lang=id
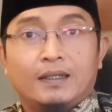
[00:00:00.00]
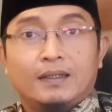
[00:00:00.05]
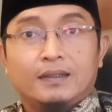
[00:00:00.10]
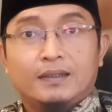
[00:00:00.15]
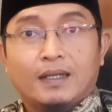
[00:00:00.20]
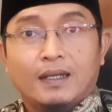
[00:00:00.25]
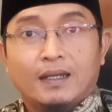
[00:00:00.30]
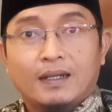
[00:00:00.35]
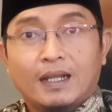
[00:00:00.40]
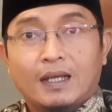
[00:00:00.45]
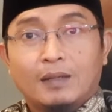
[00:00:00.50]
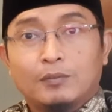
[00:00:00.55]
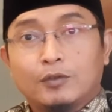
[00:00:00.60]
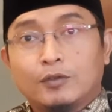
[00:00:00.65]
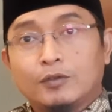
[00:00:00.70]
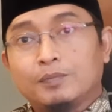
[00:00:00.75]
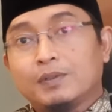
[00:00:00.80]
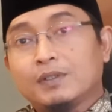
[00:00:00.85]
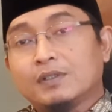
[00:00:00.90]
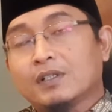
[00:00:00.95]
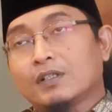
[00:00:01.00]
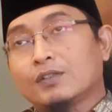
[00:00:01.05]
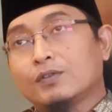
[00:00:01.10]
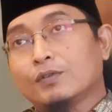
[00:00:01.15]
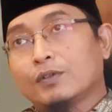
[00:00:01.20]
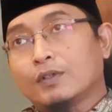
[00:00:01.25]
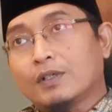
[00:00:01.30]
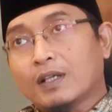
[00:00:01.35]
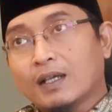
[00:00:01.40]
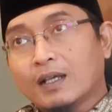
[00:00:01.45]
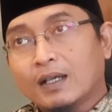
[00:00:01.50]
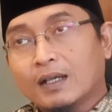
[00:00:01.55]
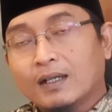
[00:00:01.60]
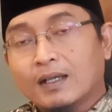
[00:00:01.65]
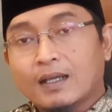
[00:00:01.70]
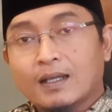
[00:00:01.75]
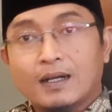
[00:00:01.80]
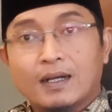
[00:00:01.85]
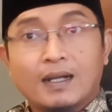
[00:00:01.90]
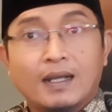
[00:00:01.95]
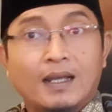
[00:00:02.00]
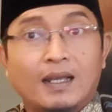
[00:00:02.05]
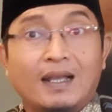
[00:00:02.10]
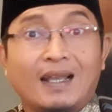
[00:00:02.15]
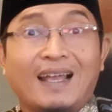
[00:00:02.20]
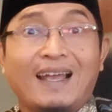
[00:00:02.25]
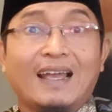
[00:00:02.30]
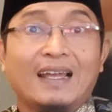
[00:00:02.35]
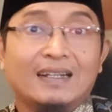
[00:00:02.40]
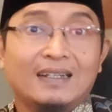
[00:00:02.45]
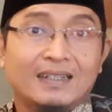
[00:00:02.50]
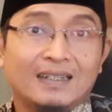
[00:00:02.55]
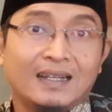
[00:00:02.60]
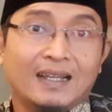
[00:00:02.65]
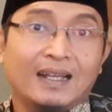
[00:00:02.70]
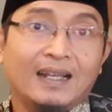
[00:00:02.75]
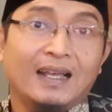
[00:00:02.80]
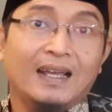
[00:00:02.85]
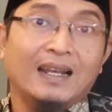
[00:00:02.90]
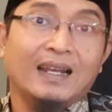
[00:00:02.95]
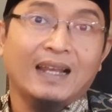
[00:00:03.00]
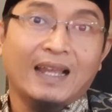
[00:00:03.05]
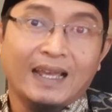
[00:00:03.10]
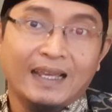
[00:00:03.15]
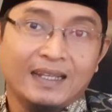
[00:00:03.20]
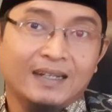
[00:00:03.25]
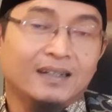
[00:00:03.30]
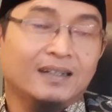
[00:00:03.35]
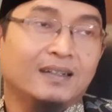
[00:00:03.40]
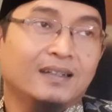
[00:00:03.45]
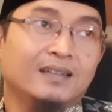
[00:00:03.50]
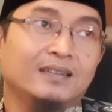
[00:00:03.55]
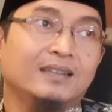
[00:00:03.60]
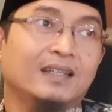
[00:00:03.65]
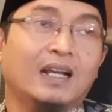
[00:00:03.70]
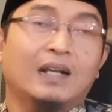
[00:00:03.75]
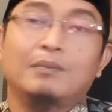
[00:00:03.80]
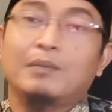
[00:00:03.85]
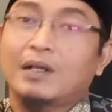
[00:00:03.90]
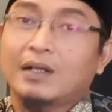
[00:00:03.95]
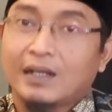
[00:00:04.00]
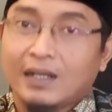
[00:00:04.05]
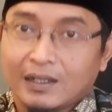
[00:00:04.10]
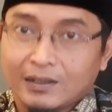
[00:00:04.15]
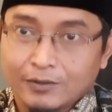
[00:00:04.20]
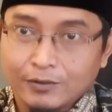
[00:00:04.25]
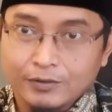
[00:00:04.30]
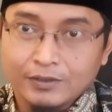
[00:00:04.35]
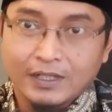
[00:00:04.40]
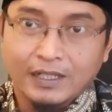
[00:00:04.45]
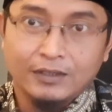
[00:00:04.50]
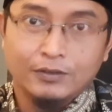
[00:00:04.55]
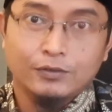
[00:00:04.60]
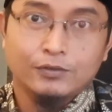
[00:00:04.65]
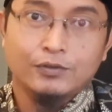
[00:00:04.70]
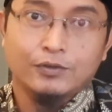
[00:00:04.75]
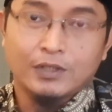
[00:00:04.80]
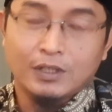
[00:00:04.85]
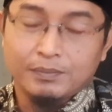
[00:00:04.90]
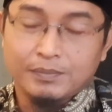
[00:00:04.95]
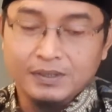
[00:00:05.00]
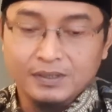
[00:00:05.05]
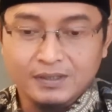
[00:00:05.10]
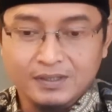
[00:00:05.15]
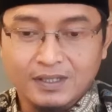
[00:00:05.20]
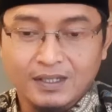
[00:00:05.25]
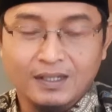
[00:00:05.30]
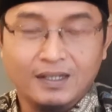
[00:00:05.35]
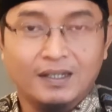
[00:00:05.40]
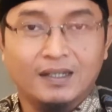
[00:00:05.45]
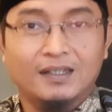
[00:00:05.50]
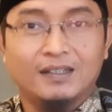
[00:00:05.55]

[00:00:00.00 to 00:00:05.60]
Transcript: Ya, namun bisa juga karena ada hal lain yang mengganggunya itu juga bisa.